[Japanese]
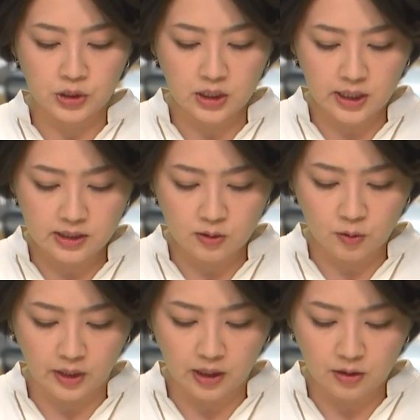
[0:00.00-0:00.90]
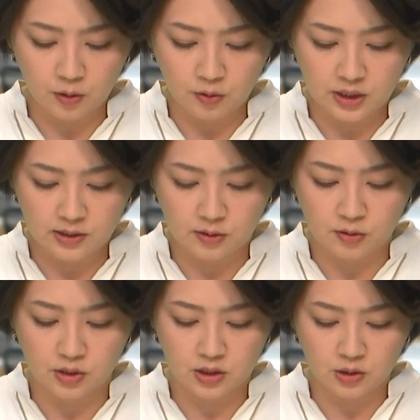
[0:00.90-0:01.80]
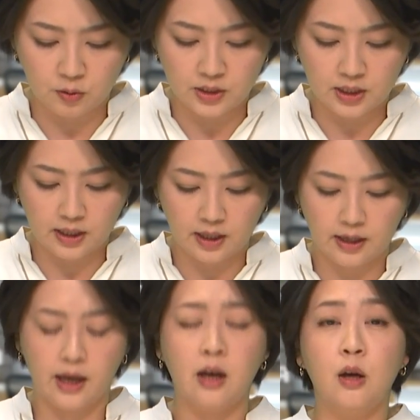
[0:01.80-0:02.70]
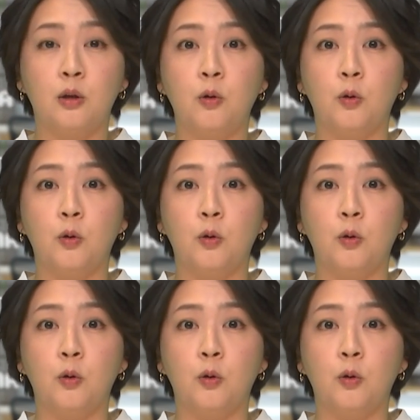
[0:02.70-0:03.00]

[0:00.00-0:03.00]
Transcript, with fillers: 都市ガスの原料にする実証実験が